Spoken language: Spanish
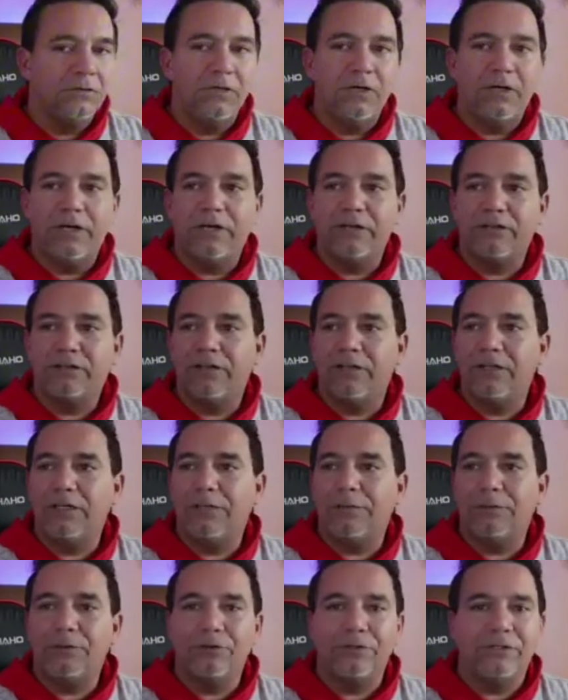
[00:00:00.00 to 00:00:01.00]
Hasta ahí
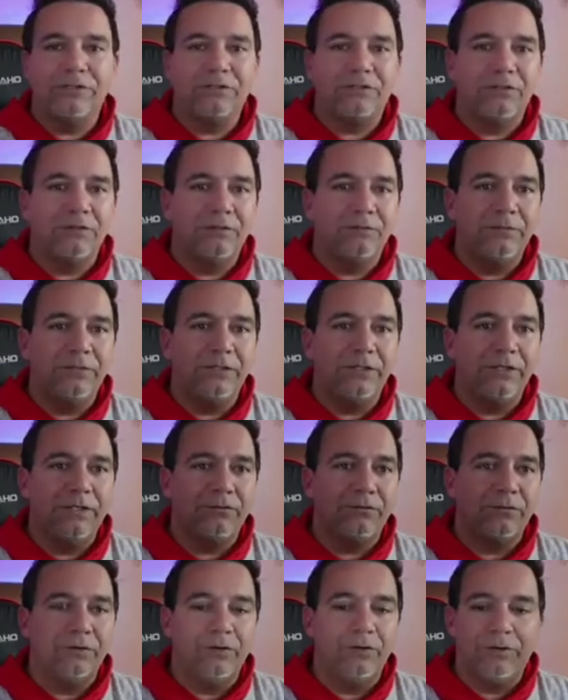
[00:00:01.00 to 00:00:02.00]
la protesta. Mira
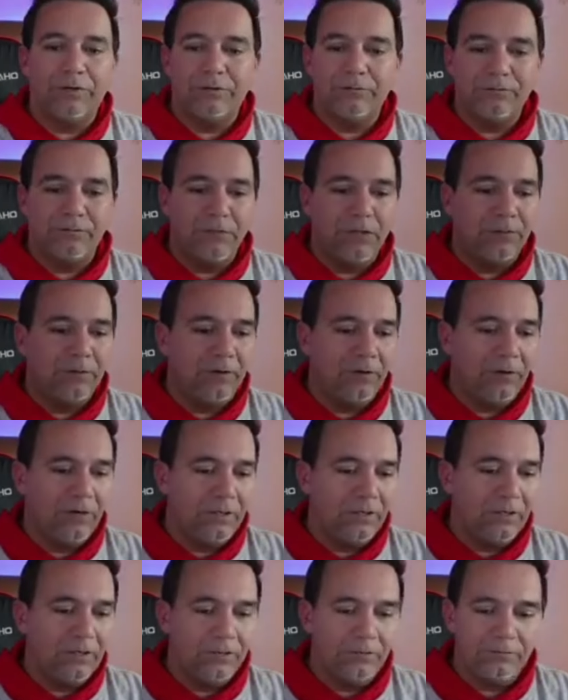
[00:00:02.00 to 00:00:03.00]
esto ahora. Dame
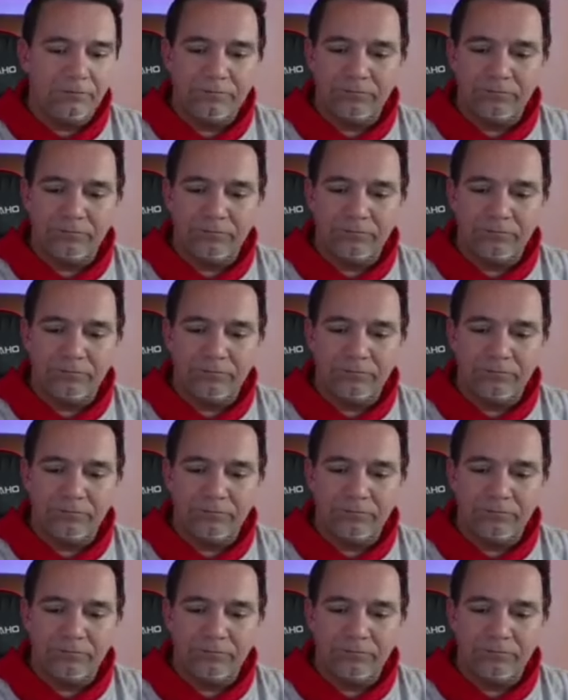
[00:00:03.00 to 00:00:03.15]
bajarla.